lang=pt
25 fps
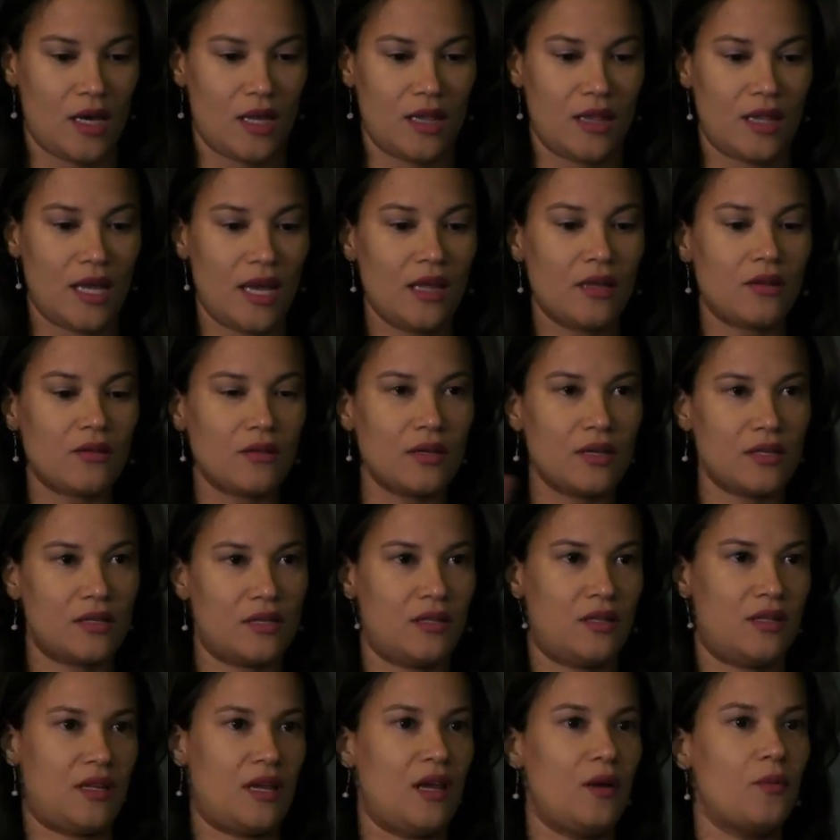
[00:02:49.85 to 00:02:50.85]
Dentro
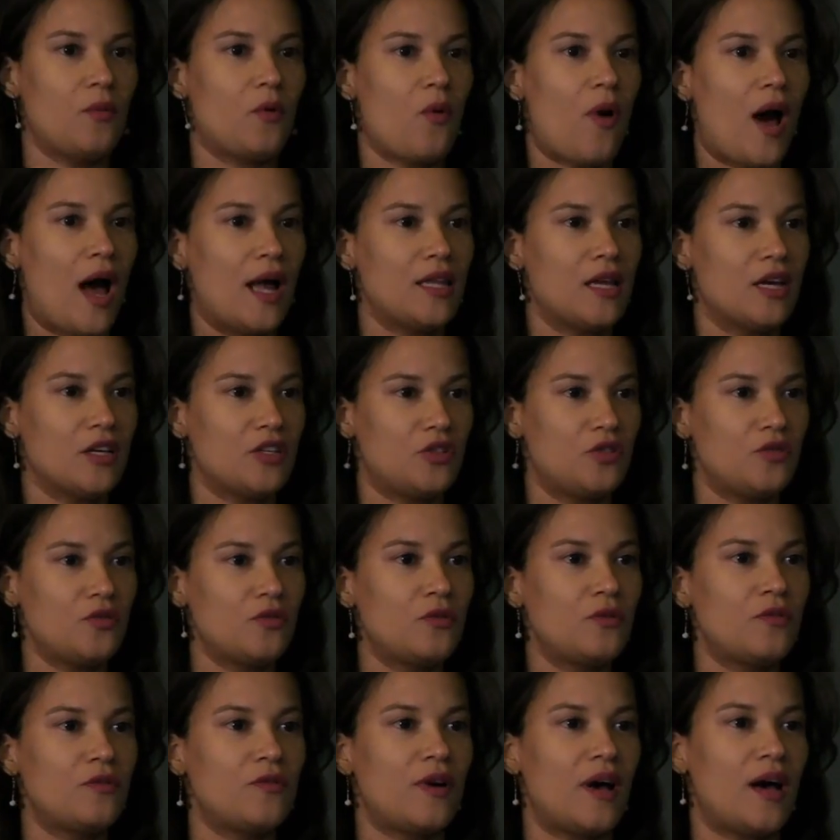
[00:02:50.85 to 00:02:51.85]
desse termo
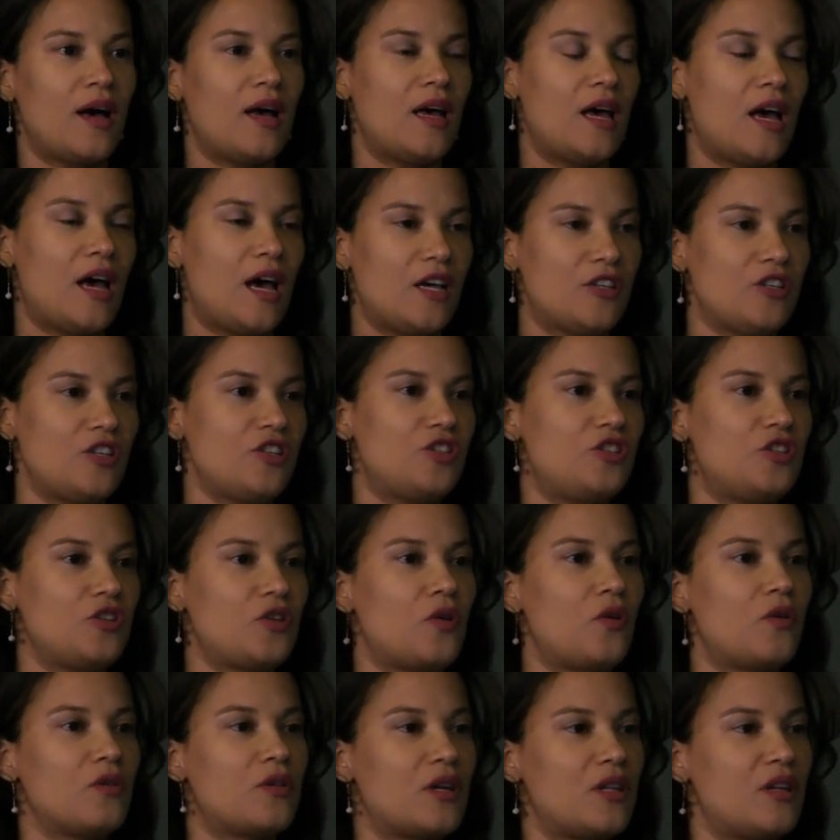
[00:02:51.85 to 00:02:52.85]
guarda-chuva, a gente
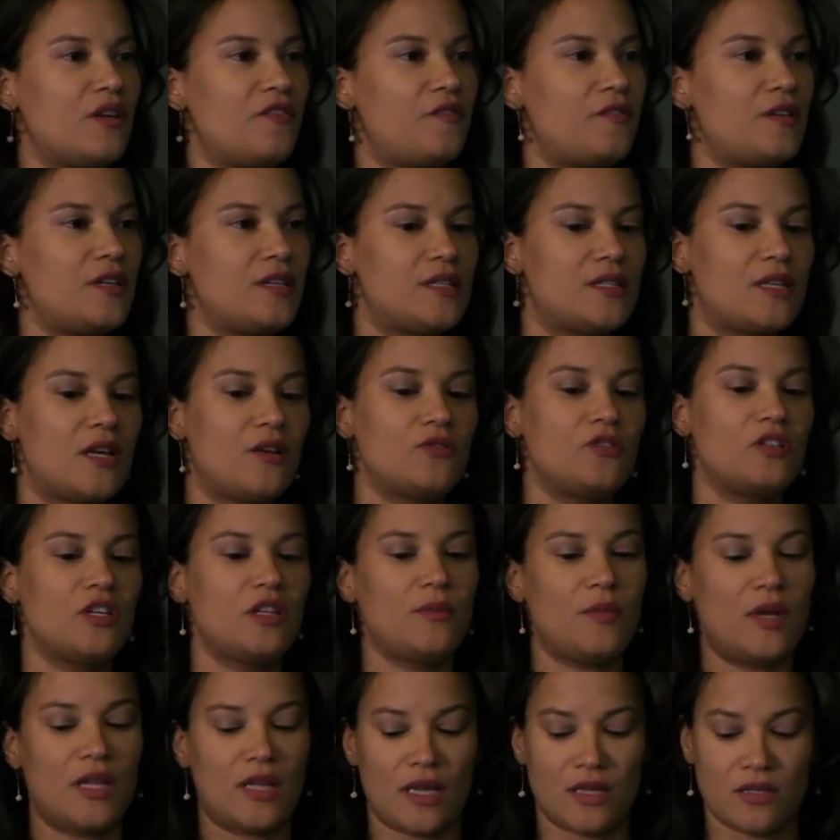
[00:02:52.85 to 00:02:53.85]
encontra a definição de
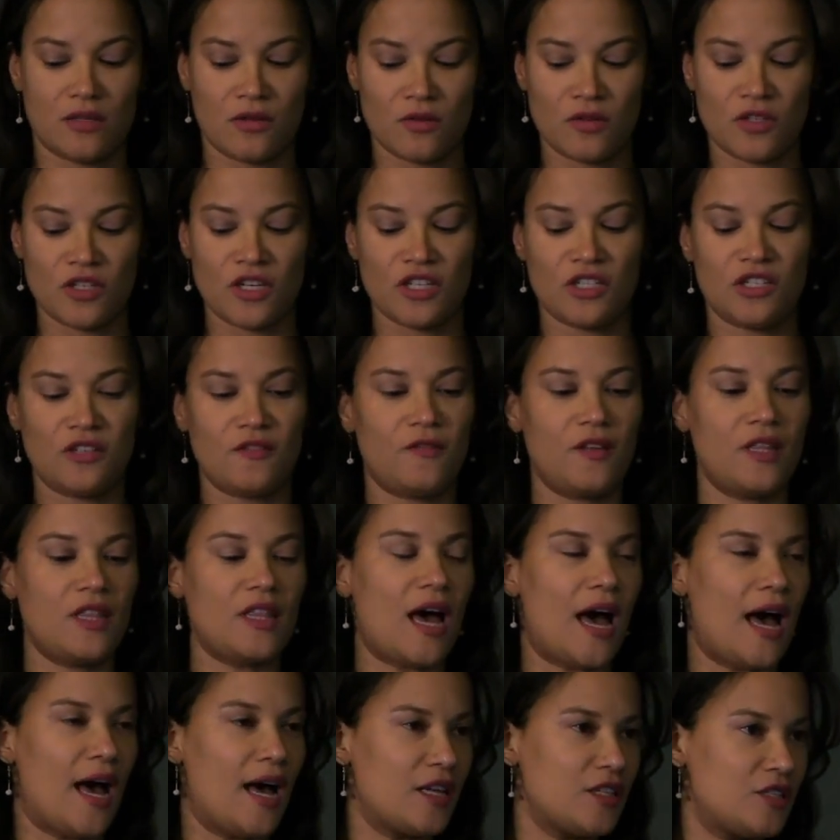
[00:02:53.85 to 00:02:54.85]
limitações de
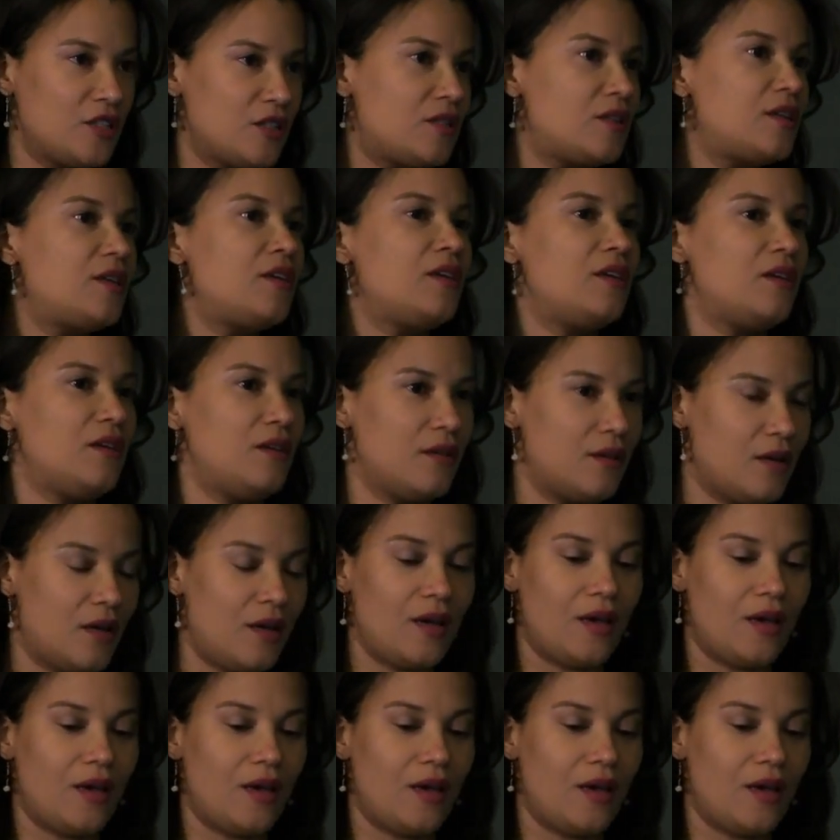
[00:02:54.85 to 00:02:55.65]
atividade que